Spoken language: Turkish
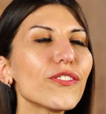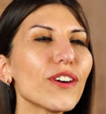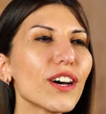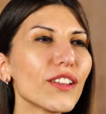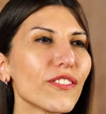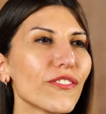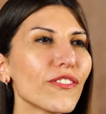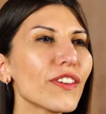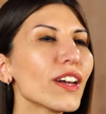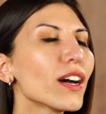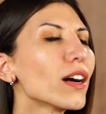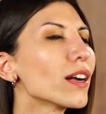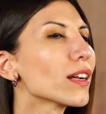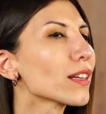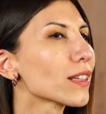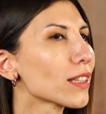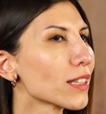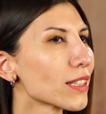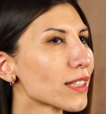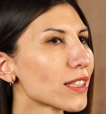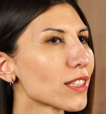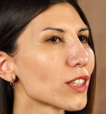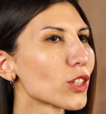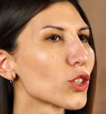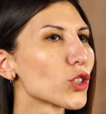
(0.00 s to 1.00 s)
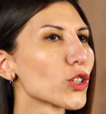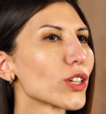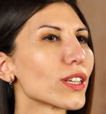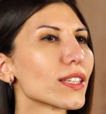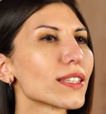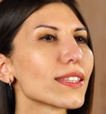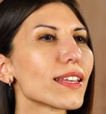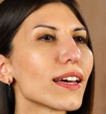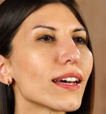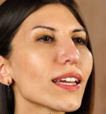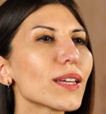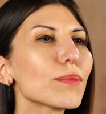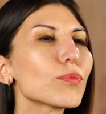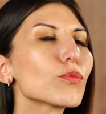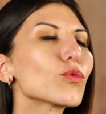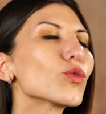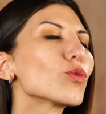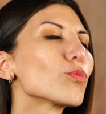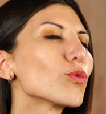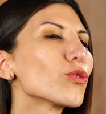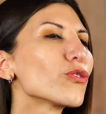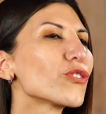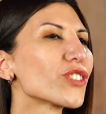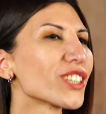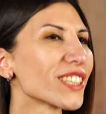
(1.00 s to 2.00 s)
fan ve arka ısıtıcıya sahip
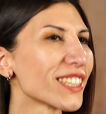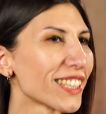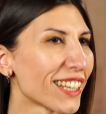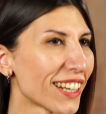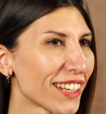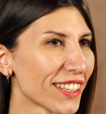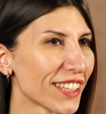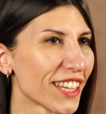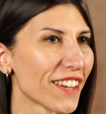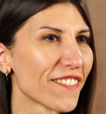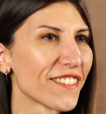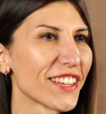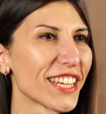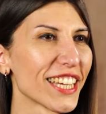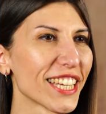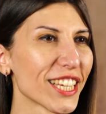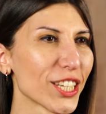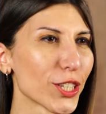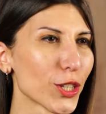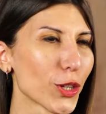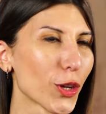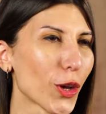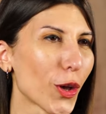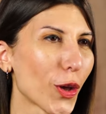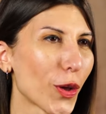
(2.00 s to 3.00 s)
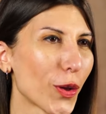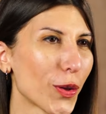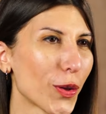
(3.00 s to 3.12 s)
turbo fırınlar devreye giriyor.